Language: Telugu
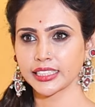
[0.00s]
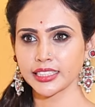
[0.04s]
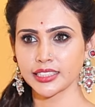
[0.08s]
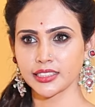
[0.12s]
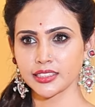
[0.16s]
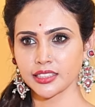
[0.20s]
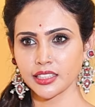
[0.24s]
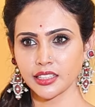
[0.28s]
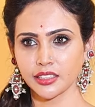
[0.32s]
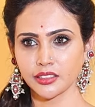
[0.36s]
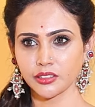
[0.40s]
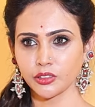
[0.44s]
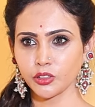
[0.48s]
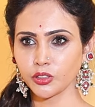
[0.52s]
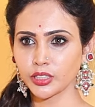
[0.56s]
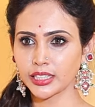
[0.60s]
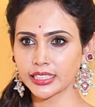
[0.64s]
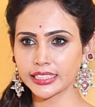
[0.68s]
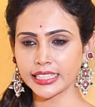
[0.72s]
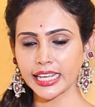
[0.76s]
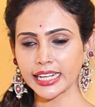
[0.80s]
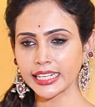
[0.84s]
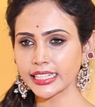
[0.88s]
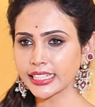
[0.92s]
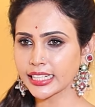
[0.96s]
తగ్గిస్తాను
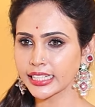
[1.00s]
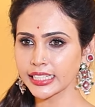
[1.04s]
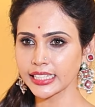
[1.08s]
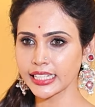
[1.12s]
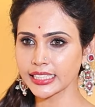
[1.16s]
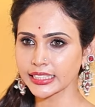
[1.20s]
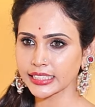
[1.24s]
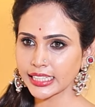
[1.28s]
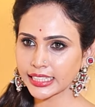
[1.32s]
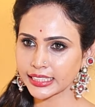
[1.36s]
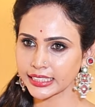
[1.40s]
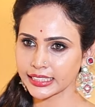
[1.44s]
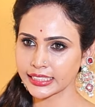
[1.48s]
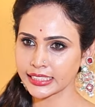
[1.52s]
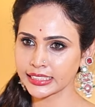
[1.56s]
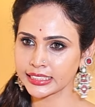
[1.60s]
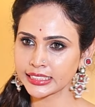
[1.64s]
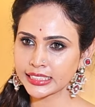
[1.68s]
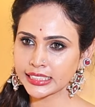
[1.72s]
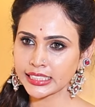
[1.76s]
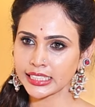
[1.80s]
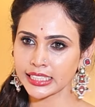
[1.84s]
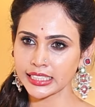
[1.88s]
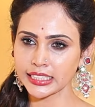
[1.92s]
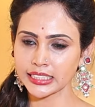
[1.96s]
ఒక టెన్ అన్నా
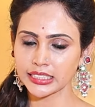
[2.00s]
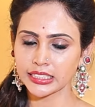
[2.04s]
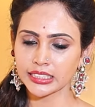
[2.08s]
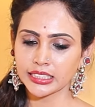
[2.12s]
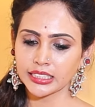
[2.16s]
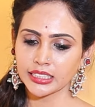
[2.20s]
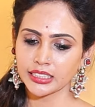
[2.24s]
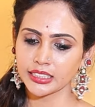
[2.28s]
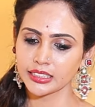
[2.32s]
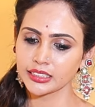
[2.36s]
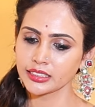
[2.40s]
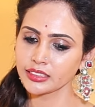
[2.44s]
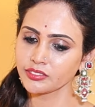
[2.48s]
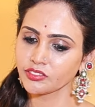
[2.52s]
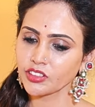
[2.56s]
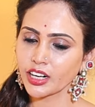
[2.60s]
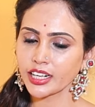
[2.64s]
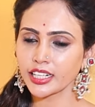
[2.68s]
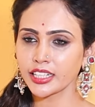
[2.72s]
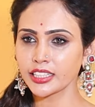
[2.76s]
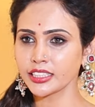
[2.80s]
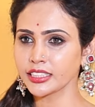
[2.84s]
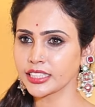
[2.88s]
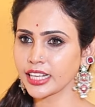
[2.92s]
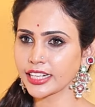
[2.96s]
తగ్గితే
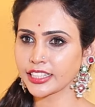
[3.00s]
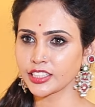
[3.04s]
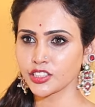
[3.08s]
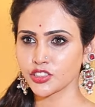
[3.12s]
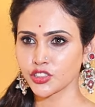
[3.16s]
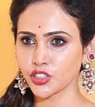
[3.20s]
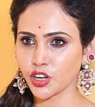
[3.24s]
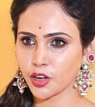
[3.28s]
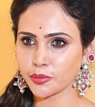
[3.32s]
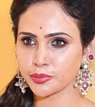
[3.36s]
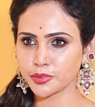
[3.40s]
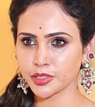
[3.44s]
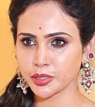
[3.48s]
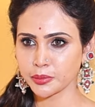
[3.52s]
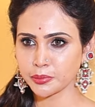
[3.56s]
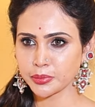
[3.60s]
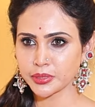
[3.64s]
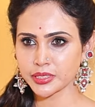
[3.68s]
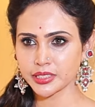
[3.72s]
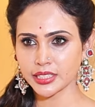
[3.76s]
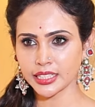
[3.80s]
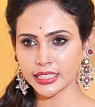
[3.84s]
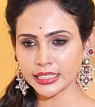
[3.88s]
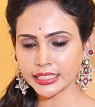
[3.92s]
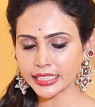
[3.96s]
వాళ్ళని డైట్ స్టాప్
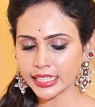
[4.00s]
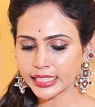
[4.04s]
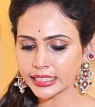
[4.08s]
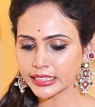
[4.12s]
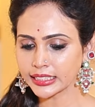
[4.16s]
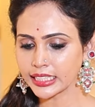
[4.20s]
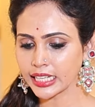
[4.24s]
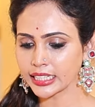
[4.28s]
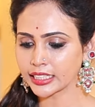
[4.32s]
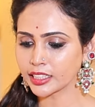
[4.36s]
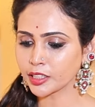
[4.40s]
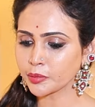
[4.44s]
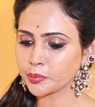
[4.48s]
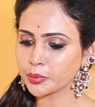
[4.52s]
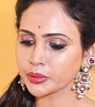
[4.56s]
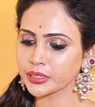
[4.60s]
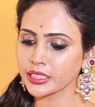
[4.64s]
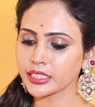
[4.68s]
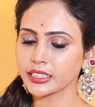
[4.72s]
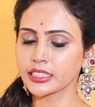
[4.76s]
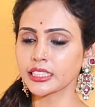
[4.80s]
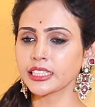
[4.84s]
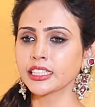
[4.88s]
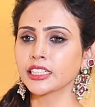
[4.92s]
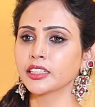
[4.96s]
చేపిస్తాను టెన్
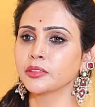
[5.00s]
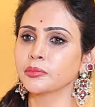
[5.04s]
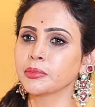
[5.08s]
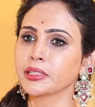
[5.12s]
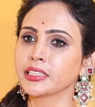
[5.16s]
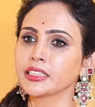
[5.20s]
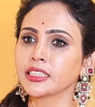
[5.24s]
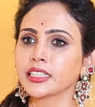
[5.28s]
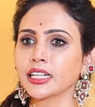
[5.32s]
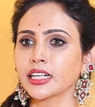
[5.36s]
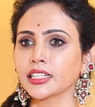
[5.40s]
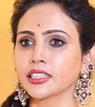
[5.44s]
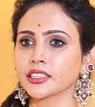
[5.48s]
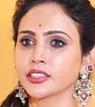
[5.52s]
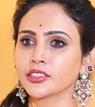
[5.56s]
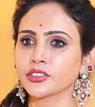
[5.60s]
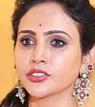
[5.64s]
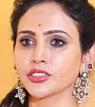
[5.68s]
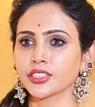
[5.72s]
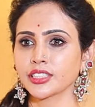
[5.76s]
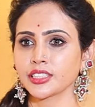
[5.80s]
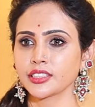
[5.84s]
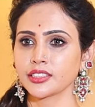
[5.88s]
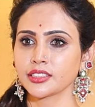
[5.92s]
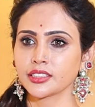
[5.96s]
తగ్గకపోతే థర్డ్ మంత్
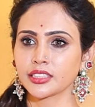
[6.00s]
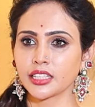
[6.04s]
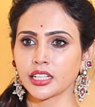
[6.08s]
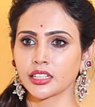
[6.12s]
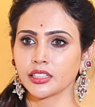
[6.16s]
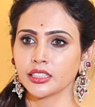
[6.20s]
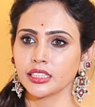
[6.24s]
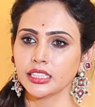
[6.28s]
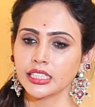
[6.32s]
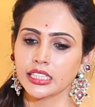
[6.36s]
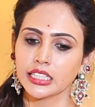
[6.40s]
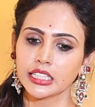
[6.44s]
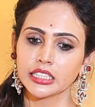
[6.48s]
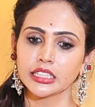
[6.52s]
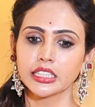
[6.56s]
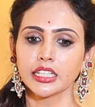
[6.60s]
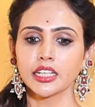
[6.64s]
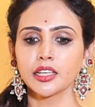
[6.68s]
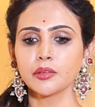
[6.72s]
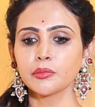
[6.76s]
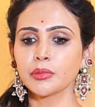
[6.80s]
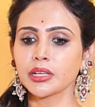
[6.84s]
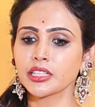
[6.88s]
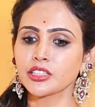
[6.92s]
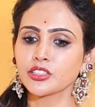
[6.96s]
కంటిన్యూ చేస్తాను
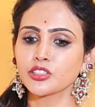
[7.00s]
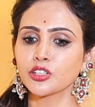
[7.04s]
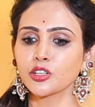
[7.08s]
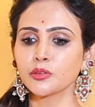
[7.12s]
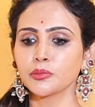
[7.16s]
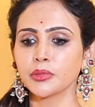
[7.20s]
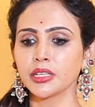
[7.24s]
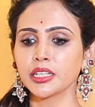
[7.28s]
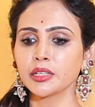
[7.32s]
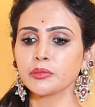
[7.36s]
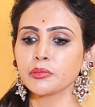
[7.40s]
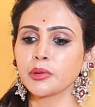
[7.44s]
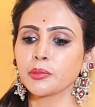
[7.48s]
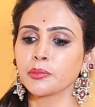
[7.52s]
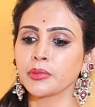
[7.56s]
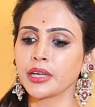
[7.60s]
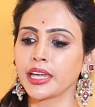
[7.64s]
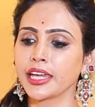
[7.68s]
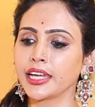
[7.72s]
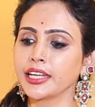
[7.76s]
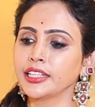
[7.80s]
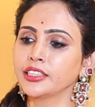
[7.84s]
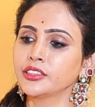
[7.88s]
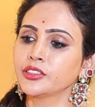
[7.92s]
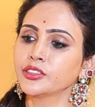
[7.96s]
త్రీ మంత్స్లో మినిమం
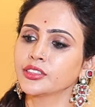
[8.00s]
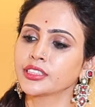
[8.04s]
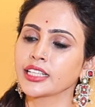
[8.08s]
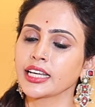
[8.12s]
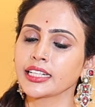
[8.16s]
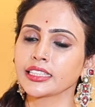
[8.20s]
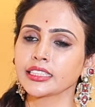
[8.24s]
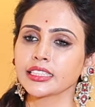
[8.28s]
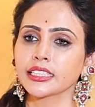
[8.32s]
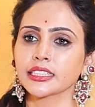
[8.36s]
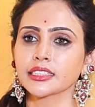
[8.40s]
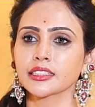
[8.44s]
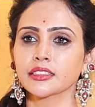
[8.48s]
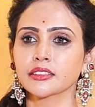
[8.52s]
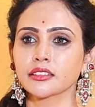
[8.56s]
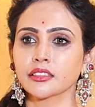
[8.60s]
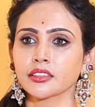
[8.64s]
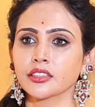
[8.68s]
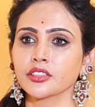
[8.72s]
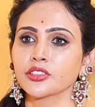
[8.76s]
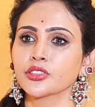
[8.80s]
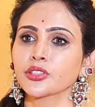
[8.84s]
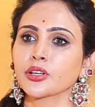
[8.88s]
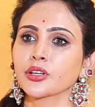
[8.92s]
ఎయిట్ టు టెన్ కేజెస్ అయితే